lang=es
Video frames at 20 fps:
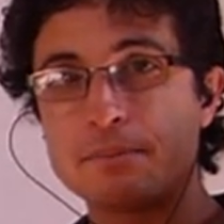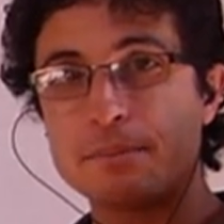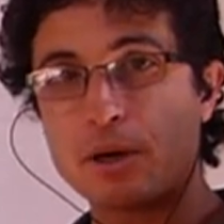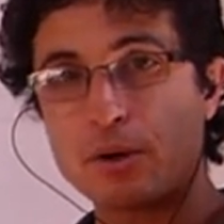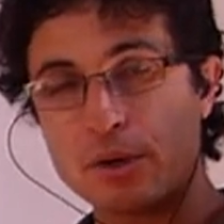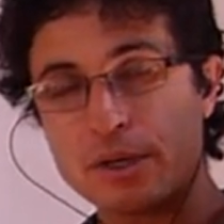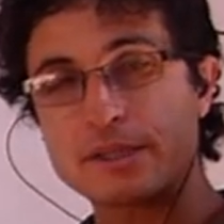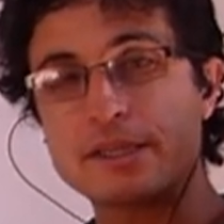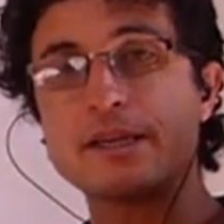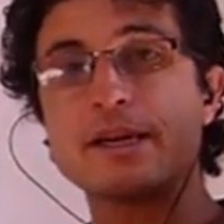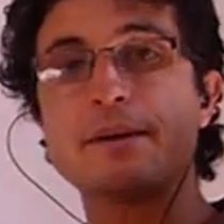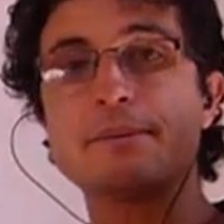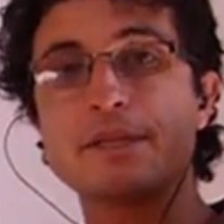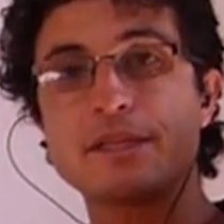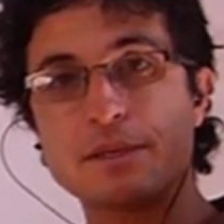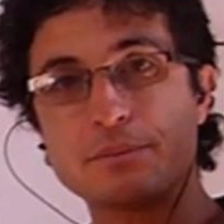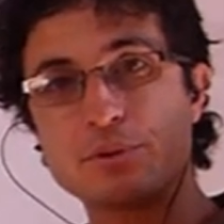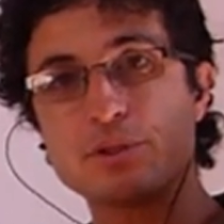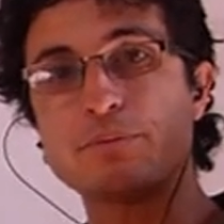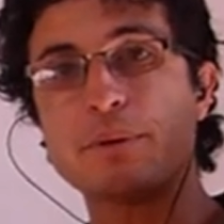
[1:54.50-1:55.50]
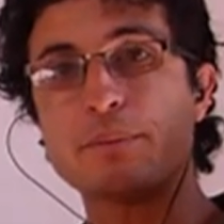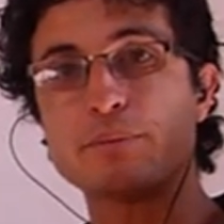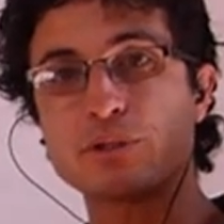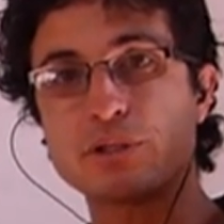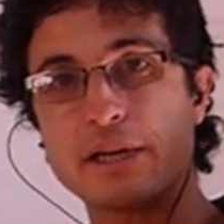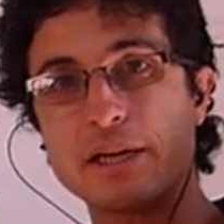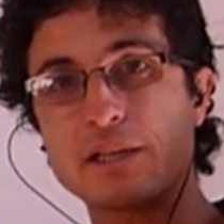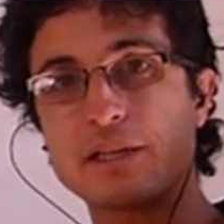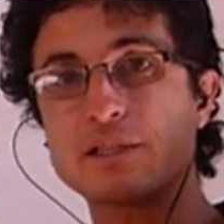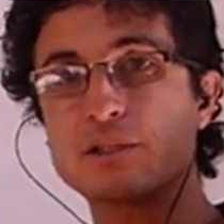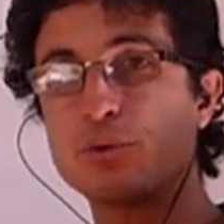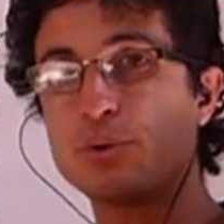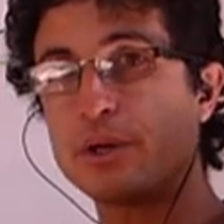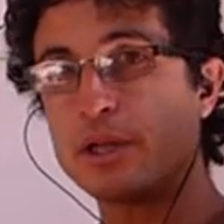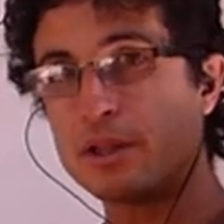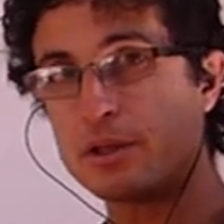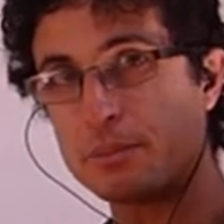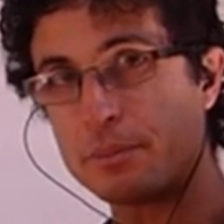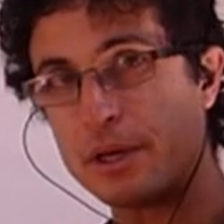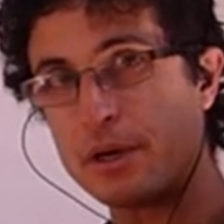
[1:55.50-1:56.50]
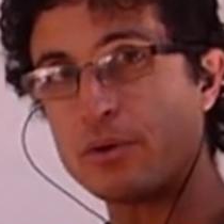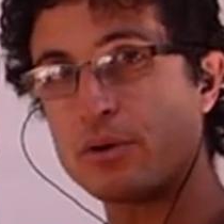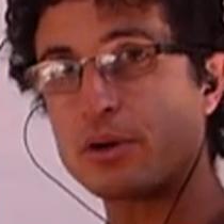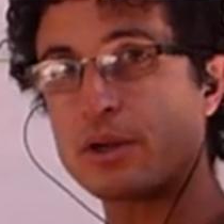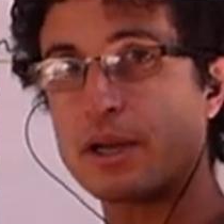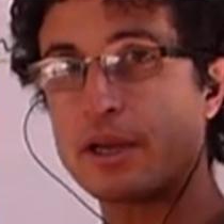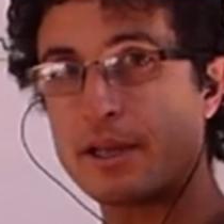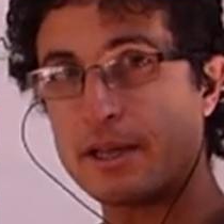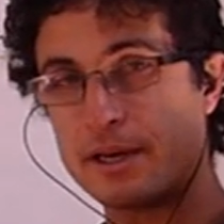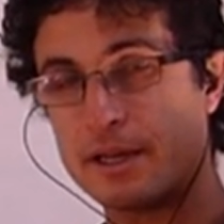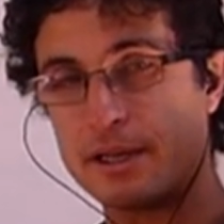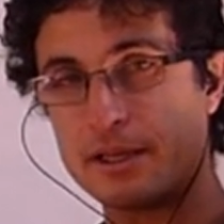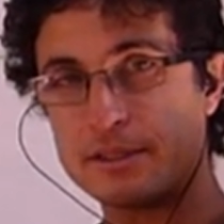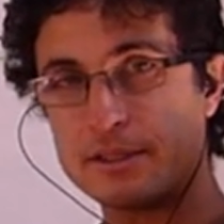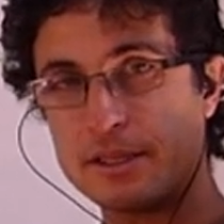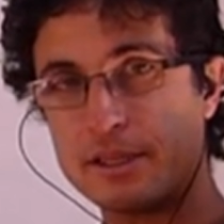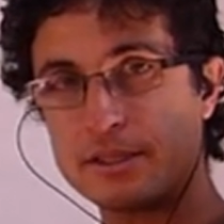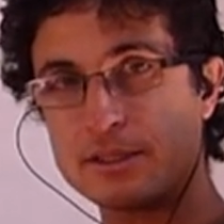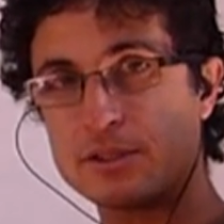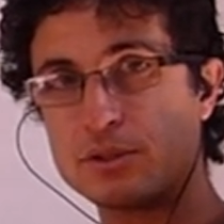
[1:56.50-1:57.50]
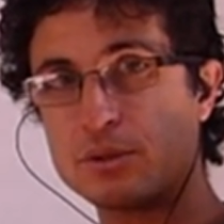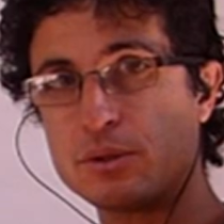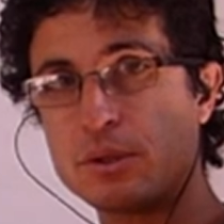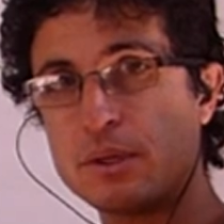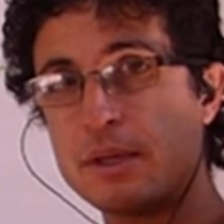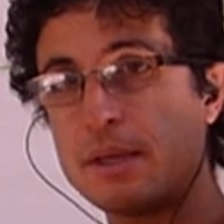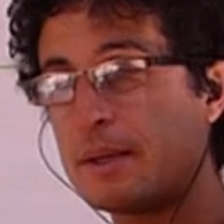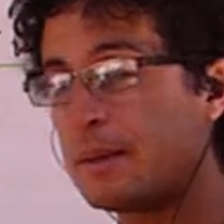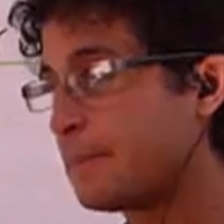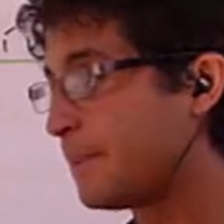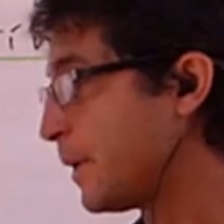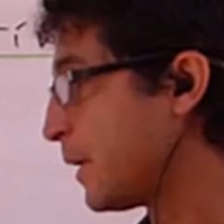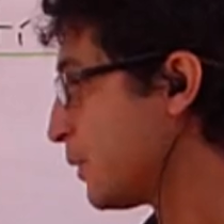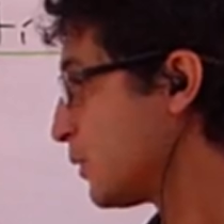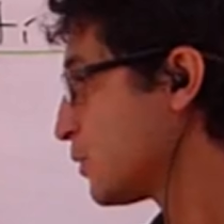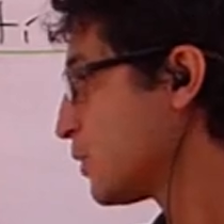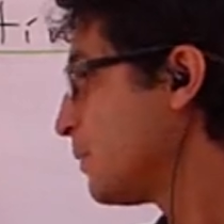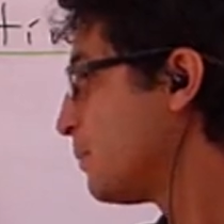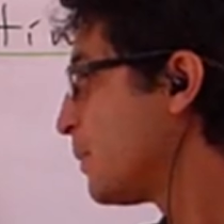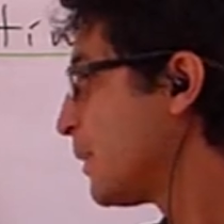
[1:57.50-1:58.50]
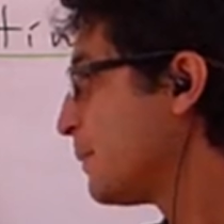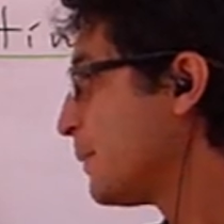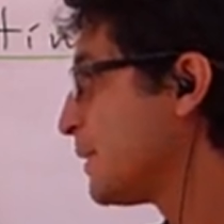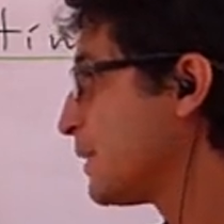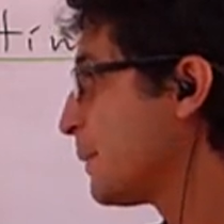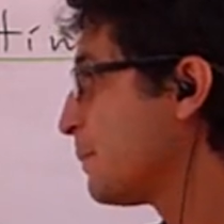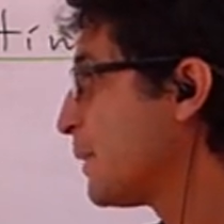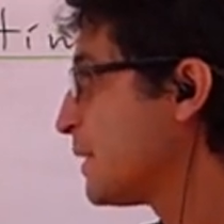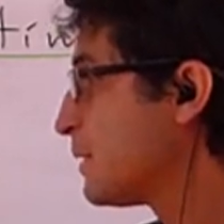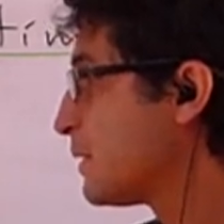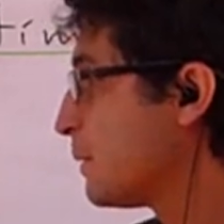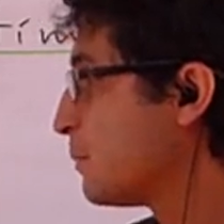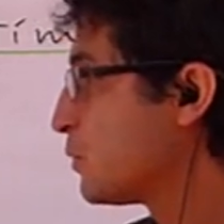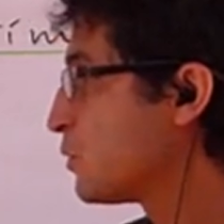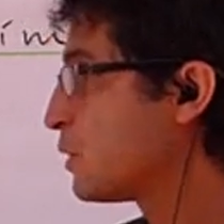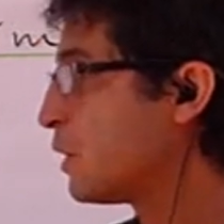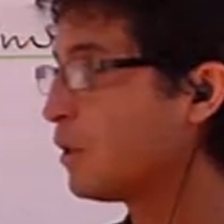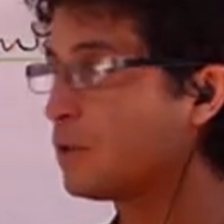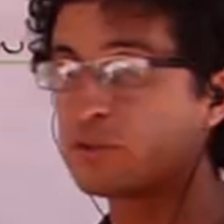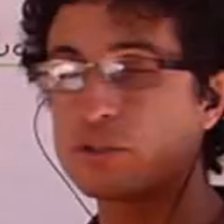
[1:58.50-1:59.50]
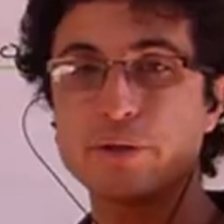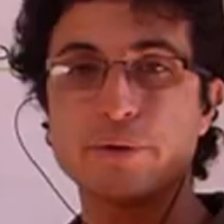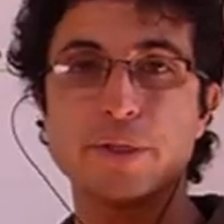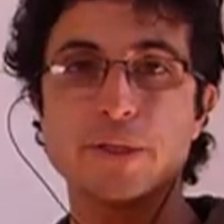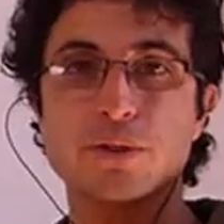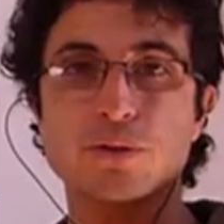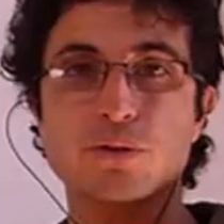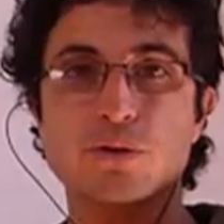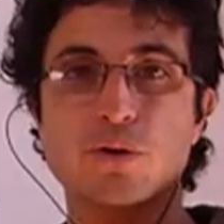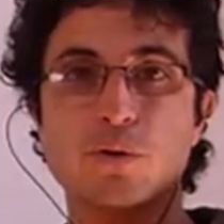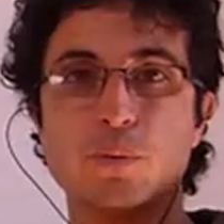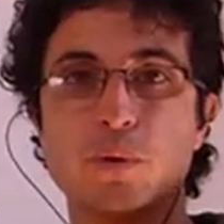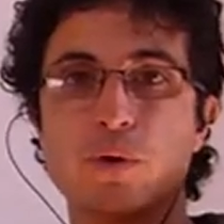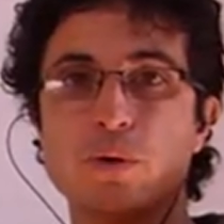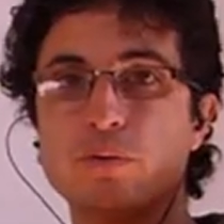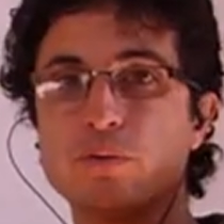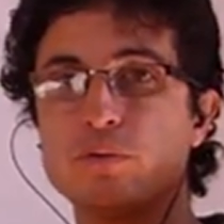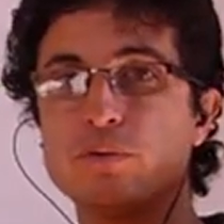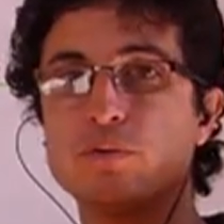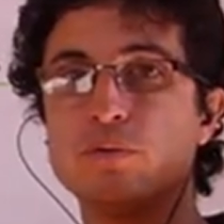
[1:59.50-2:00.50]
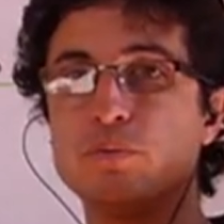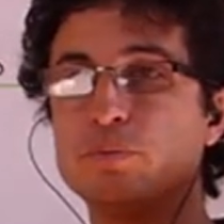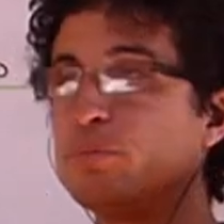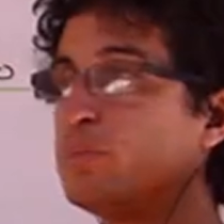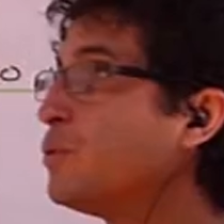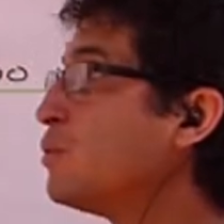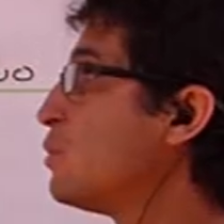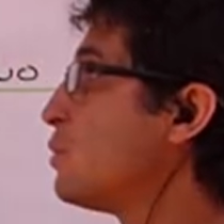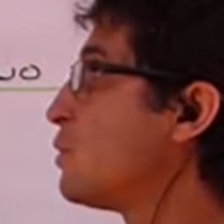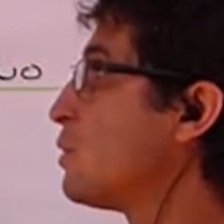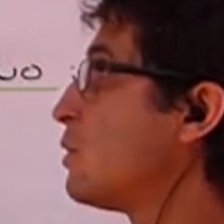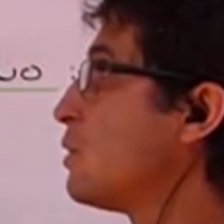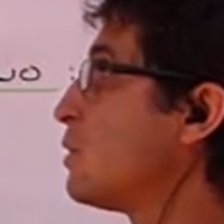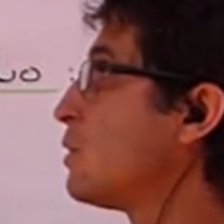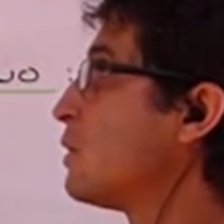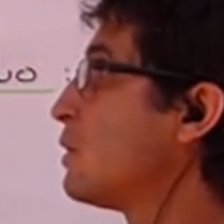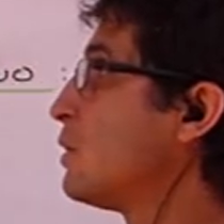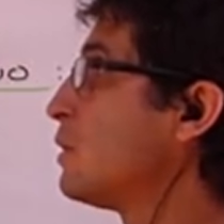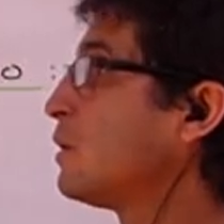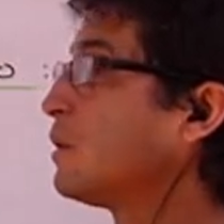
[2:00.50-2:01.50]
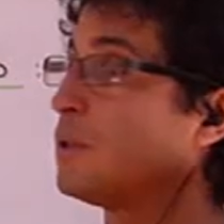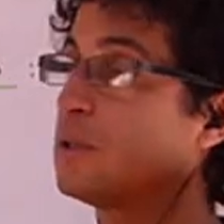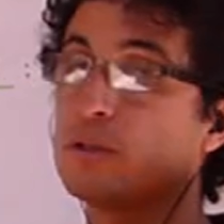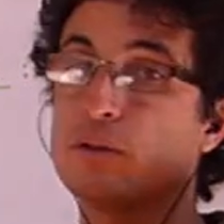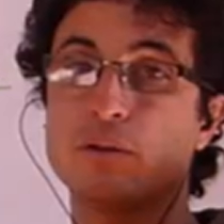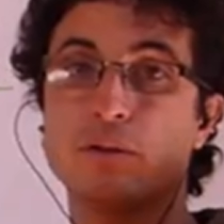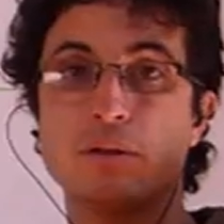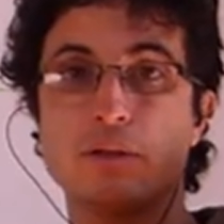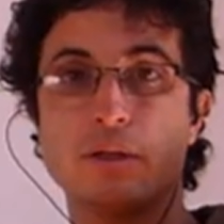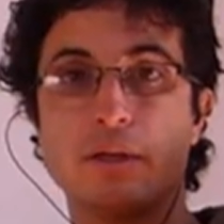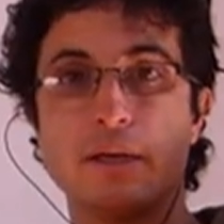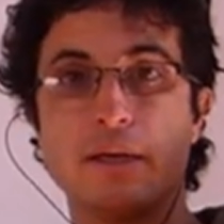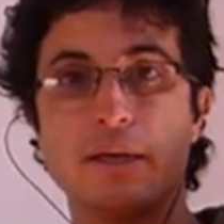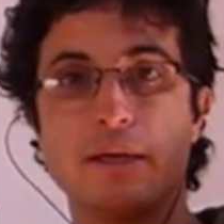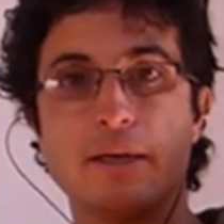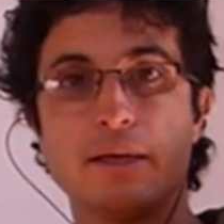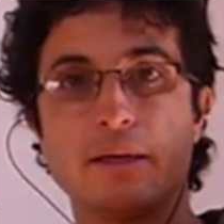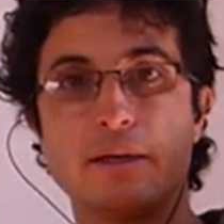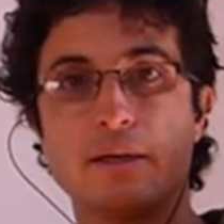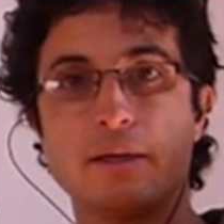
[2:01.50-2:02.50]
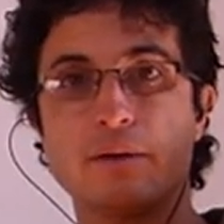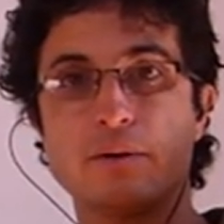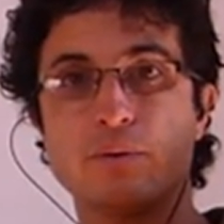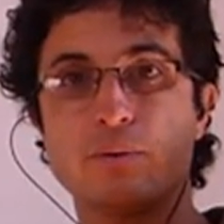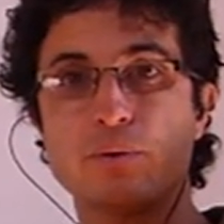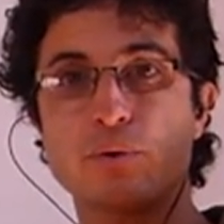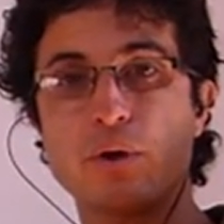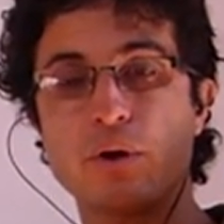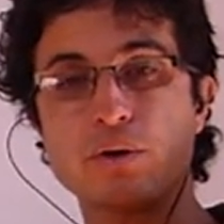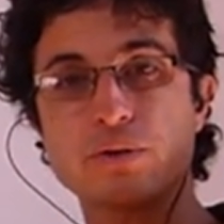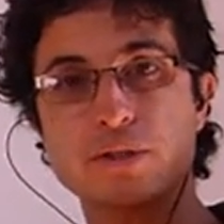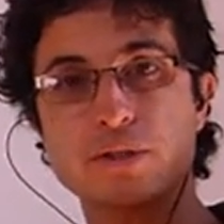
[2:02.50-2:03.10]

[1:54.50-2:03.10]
Paulatinamente pues vamos a ir descubriendo mejor qué quiere decir esto, pero simplemente pensemos en los eventos como un punto, eh, uno de